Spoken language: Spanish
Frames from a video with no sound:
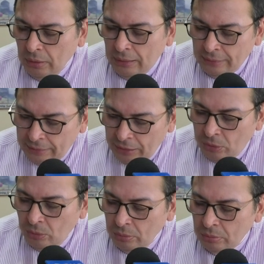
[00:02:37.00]
Les
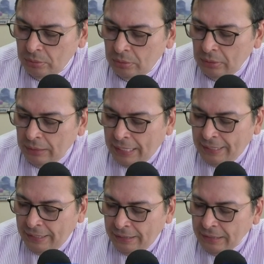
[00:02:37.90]
digo que
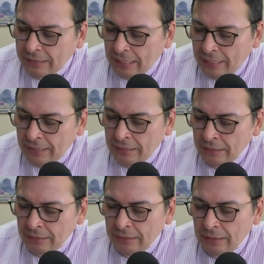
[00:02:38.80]
ni en
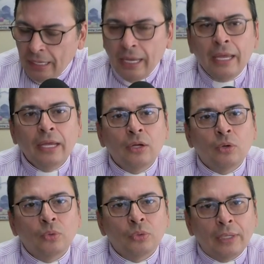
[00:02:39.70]
Israel he
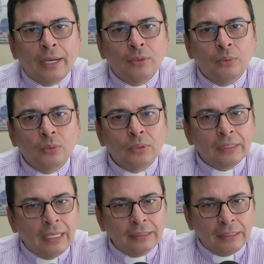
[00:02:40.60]
encontrado
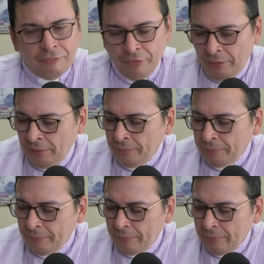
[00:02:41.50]
tanta fe.
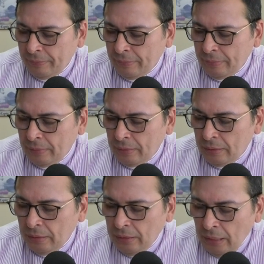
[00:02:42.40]

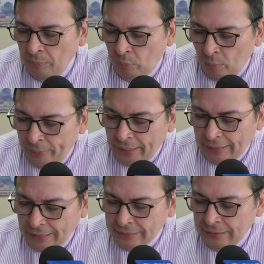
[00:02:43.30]
Y al volver
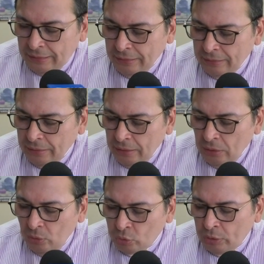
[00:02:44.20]
a casa,
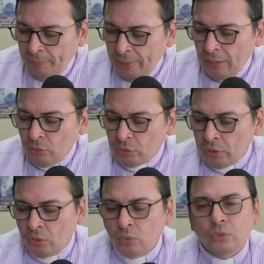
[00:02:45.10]
los enviados
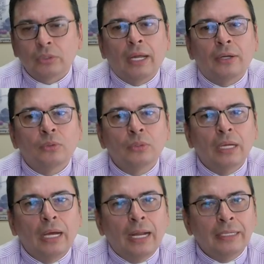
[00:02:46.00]

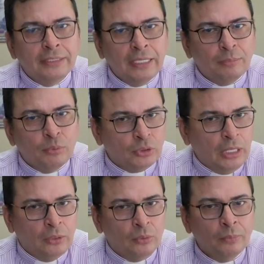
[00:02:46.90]
encontraron al siervo
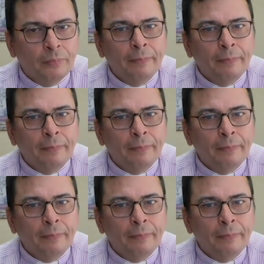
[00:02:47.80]
sano.